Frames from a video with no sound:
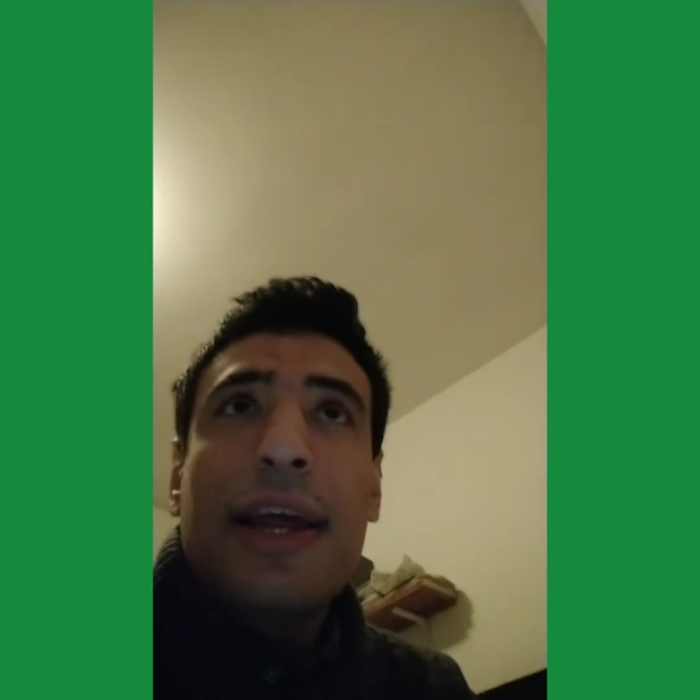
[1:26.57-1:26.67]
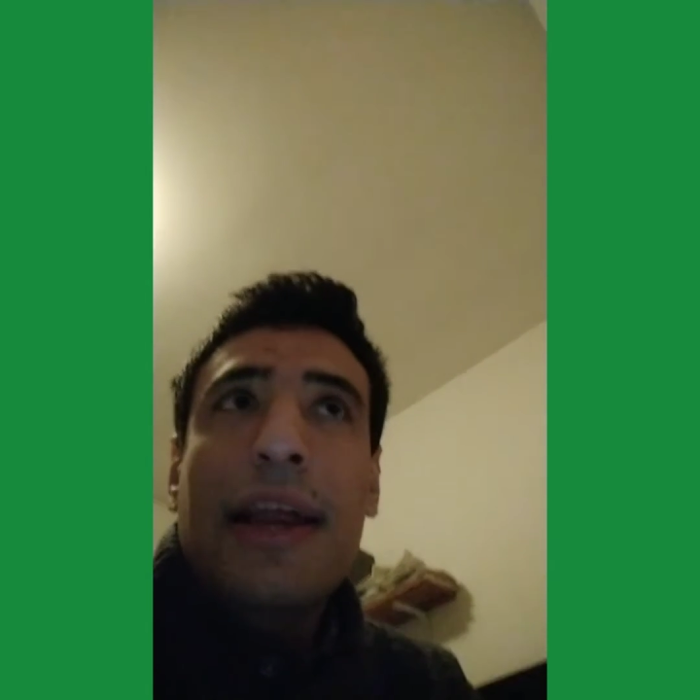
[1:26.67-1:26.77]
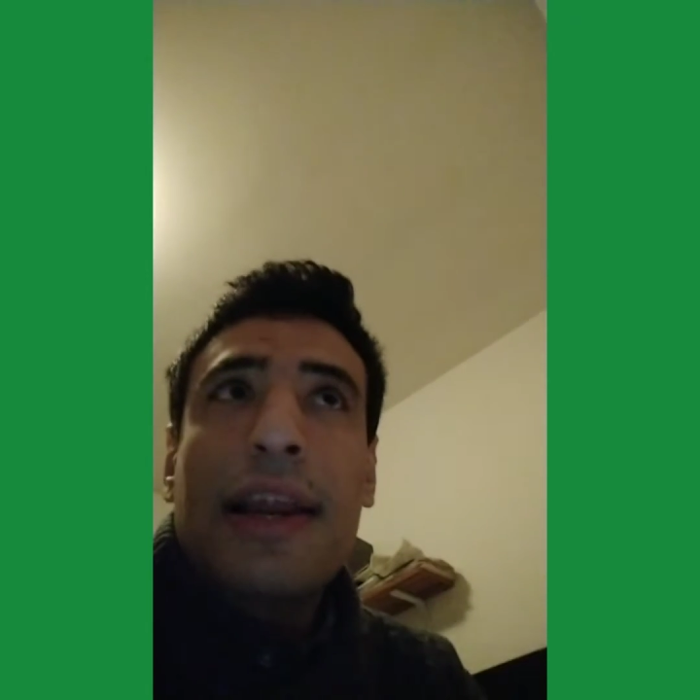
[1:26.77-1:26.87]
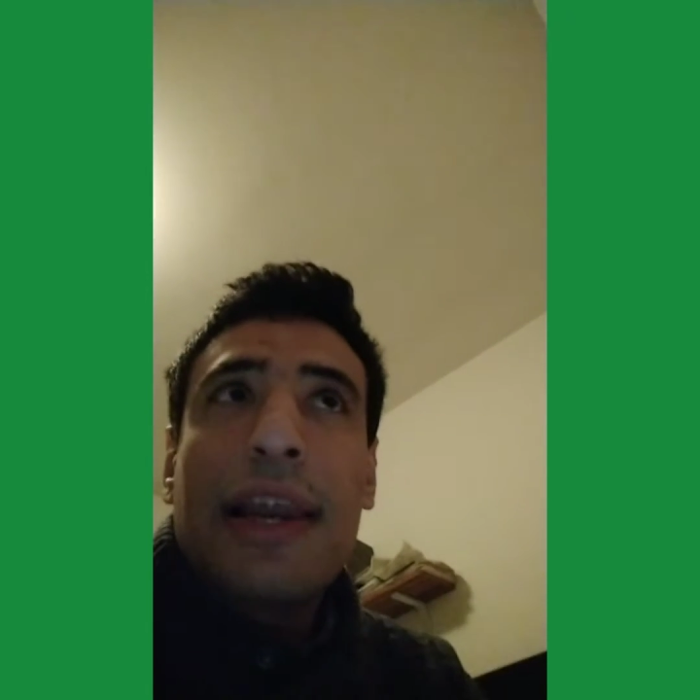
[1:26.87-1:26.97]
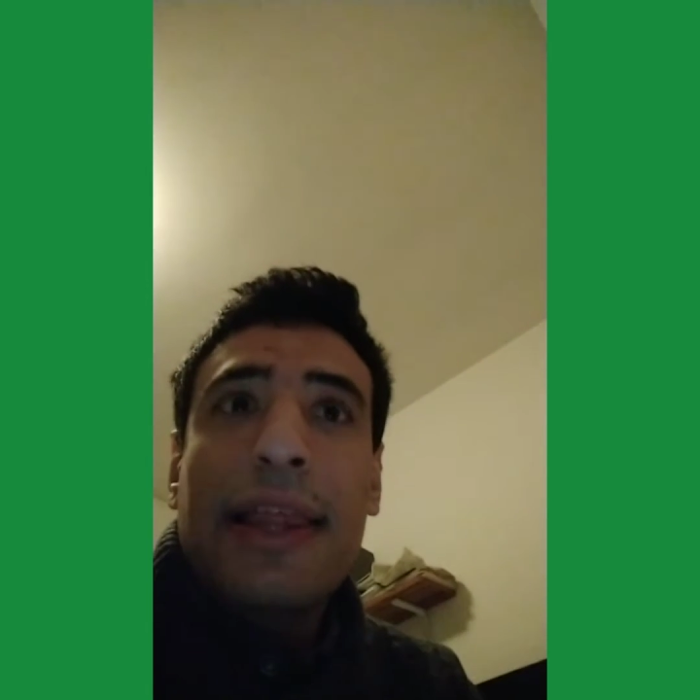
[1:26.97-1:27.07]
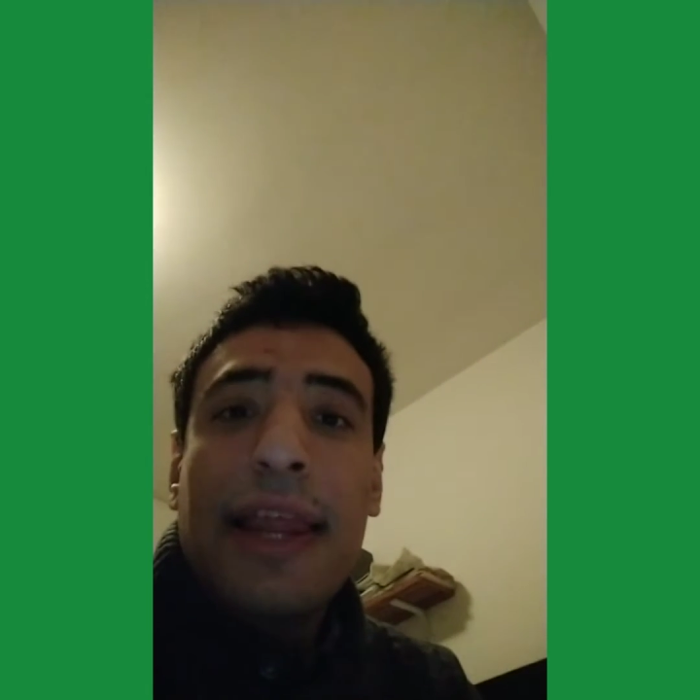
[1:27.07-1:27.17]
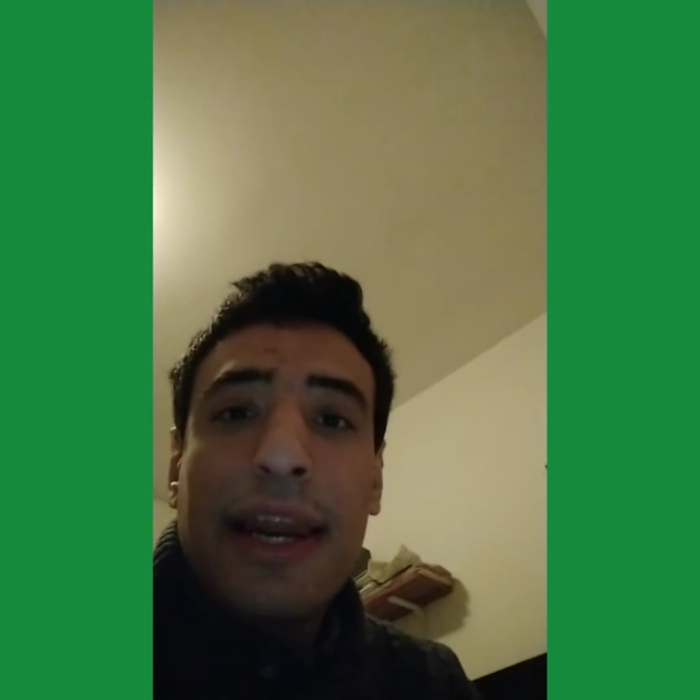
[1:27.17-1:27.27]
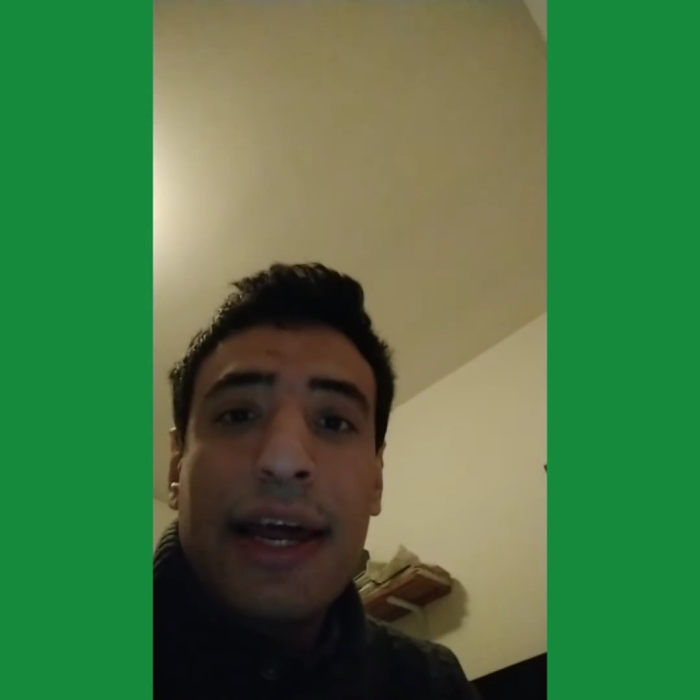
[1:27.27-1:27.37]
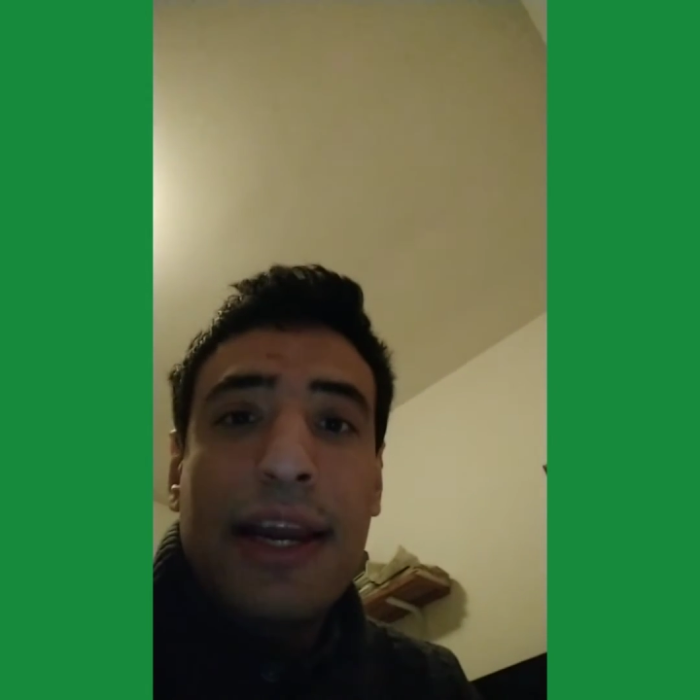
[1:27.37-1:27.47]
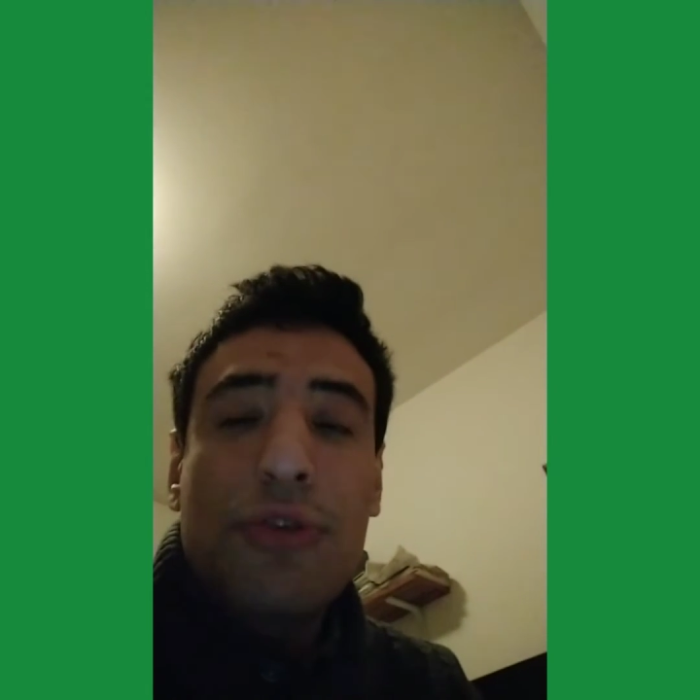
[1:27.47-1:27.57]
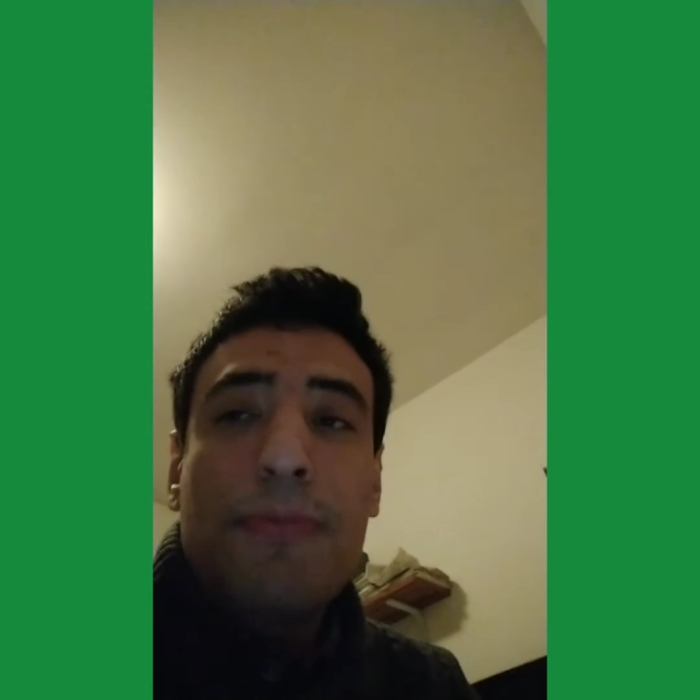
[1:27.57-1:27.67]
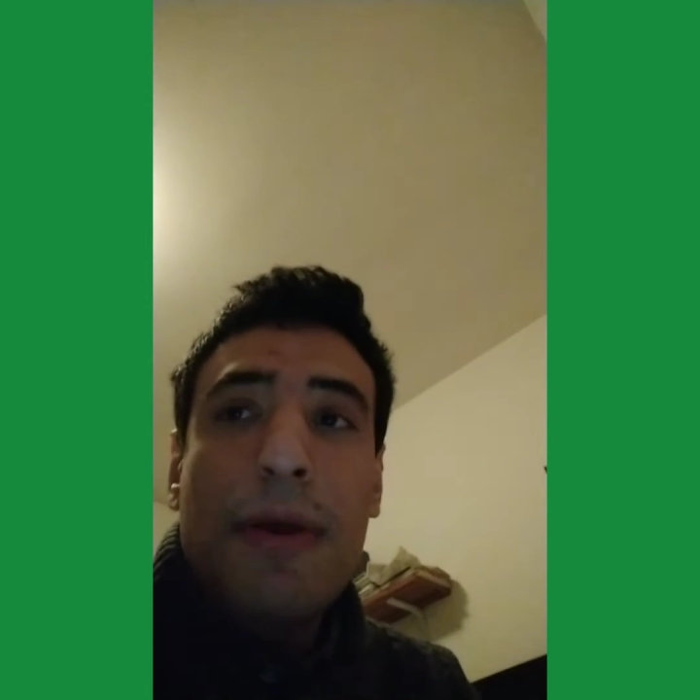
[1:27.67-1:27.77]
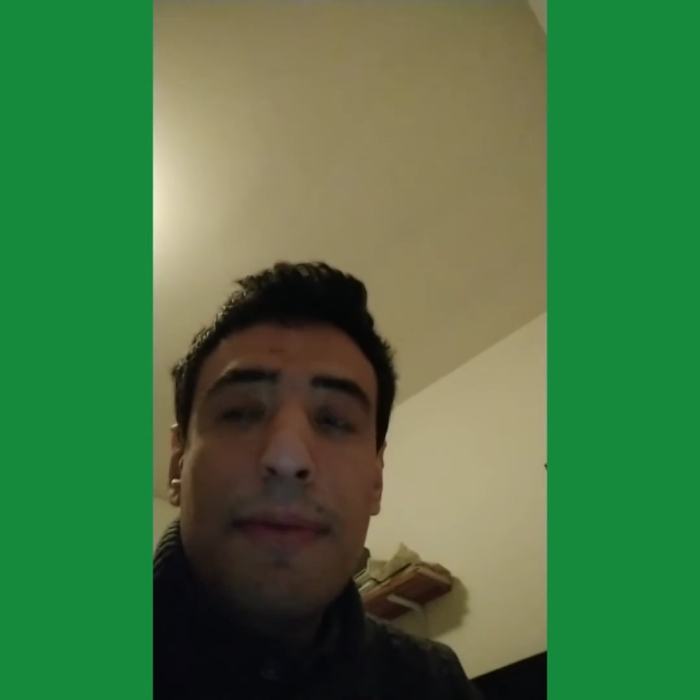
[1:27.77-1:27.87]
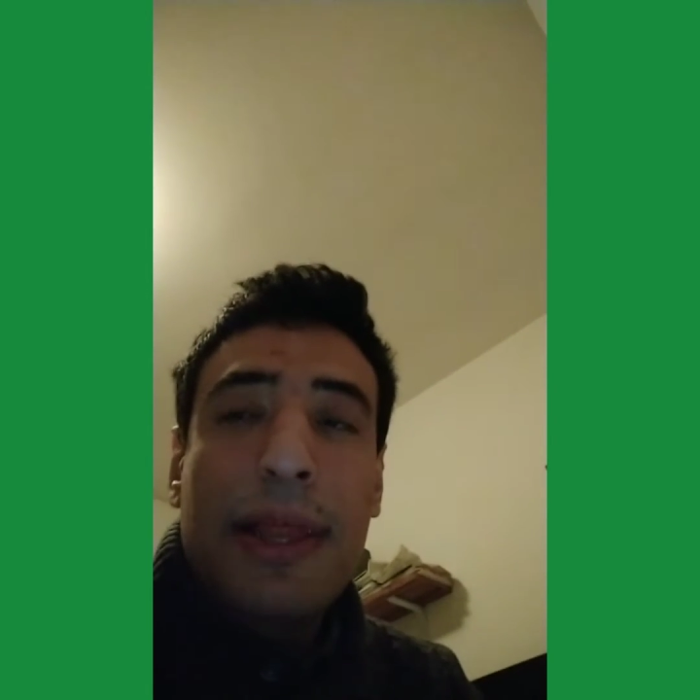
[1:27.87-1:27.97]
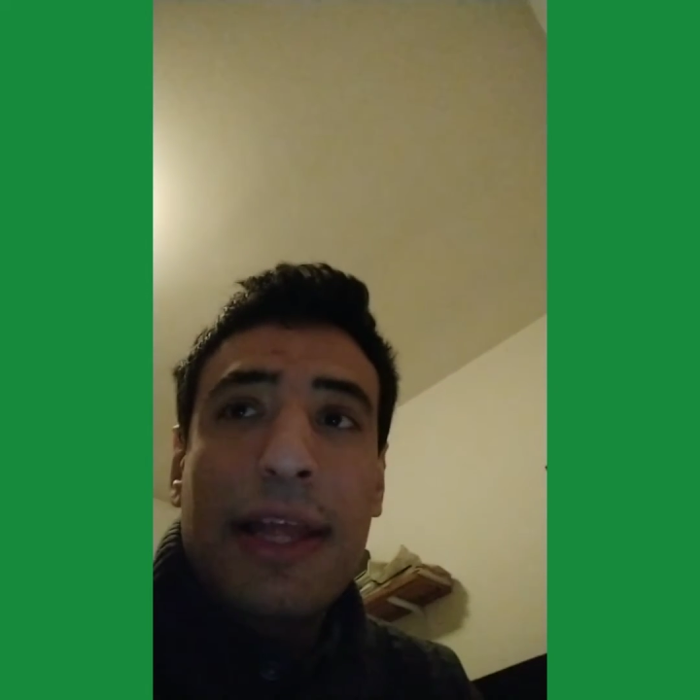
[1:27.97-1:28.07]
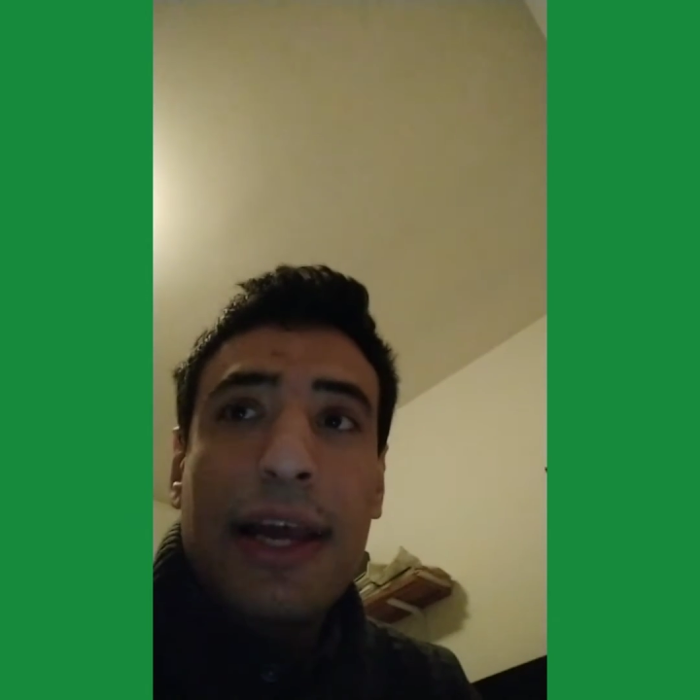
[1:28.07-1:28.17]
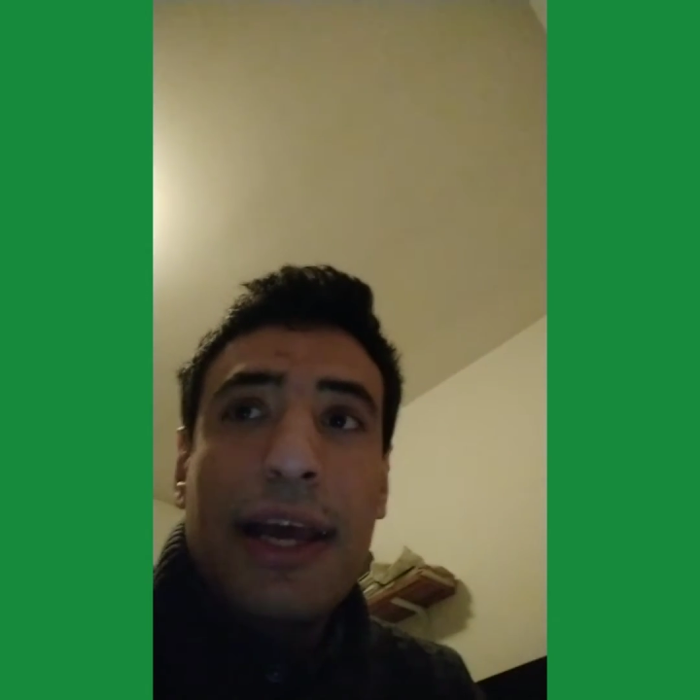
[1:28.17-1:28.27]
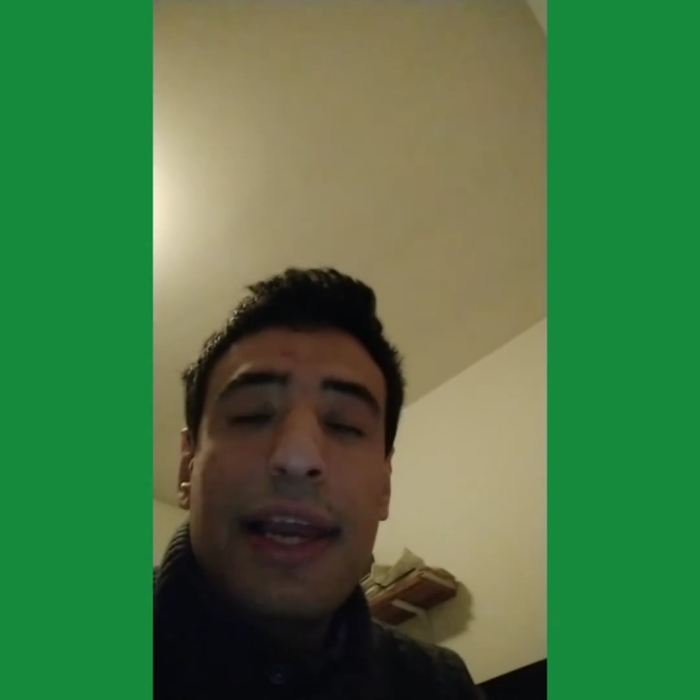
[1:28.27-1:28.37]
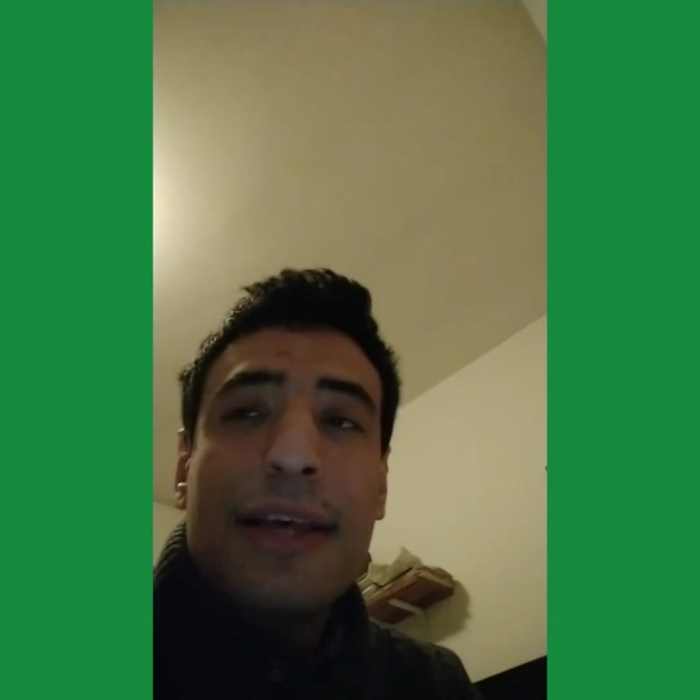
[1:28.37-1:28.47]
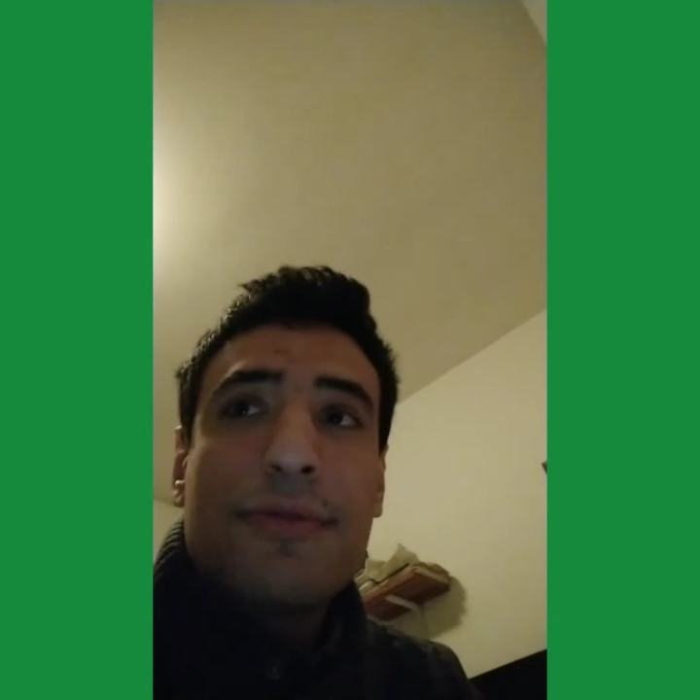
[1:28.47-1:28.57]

Eh, la Vernana indubbiamente è la